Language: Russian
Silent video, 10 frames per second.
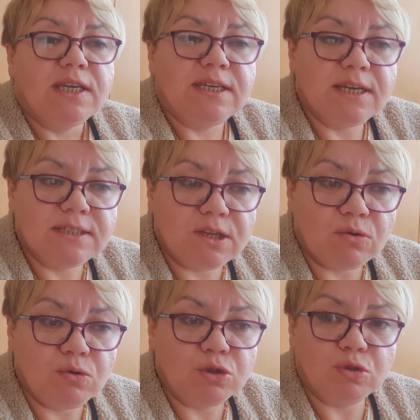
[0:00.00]
Есть
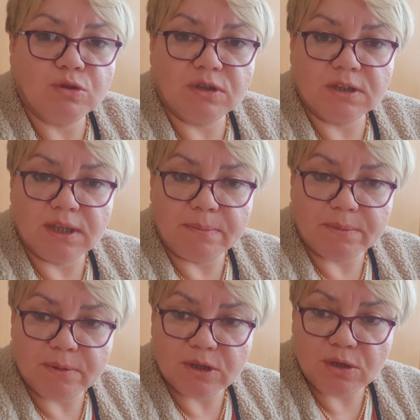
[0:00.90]
такое, что ты,
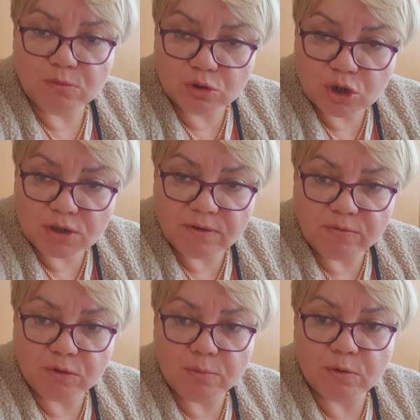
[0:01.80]
например, не можешь
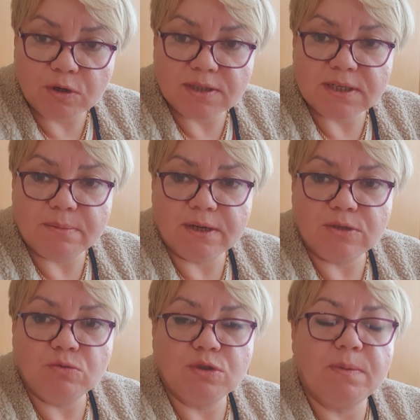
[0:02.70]
своего ребенка
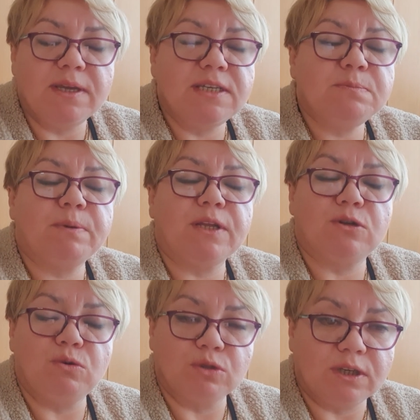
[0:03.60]
забрать, и у тебя есть
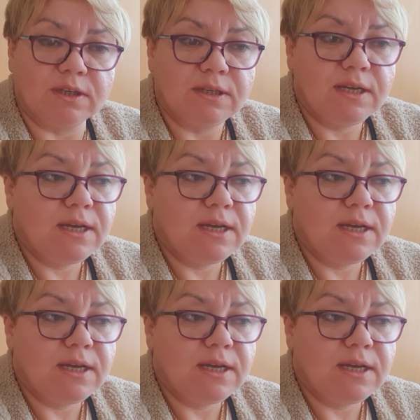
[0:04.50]
продленка.